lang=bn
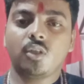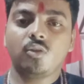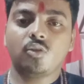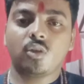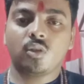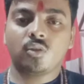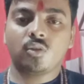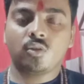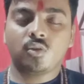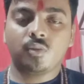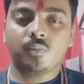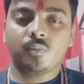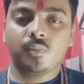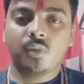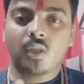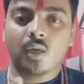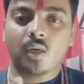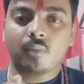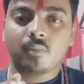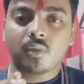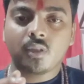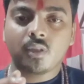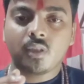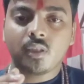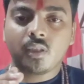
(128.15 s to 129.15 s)
যন্ত্রটি
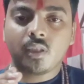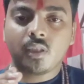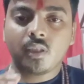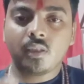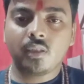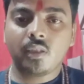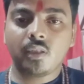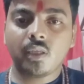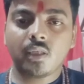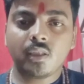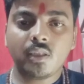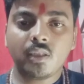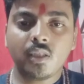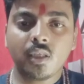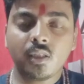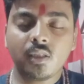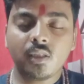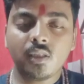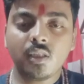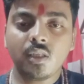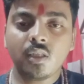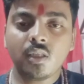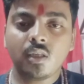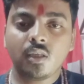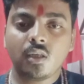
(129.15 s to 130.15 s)
আপনাদেরকে দেখিয়ে দিই